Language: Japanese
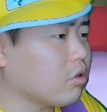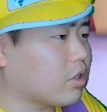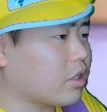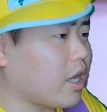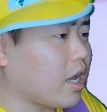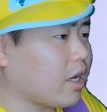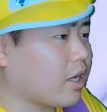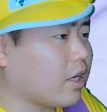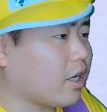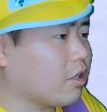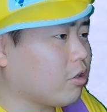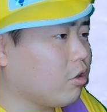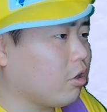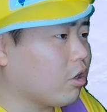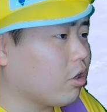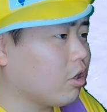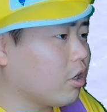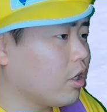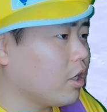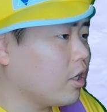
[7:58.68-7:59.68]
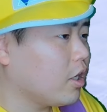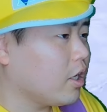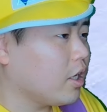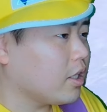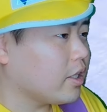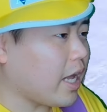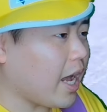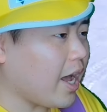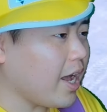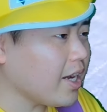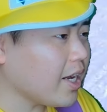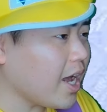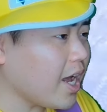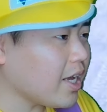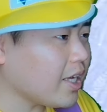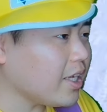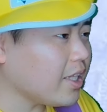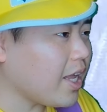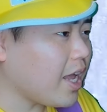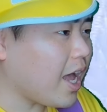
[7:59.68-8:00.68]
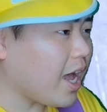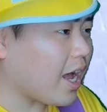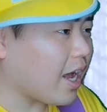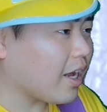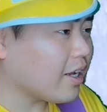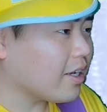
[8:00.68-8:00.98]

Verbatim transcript: うだけどなんか来た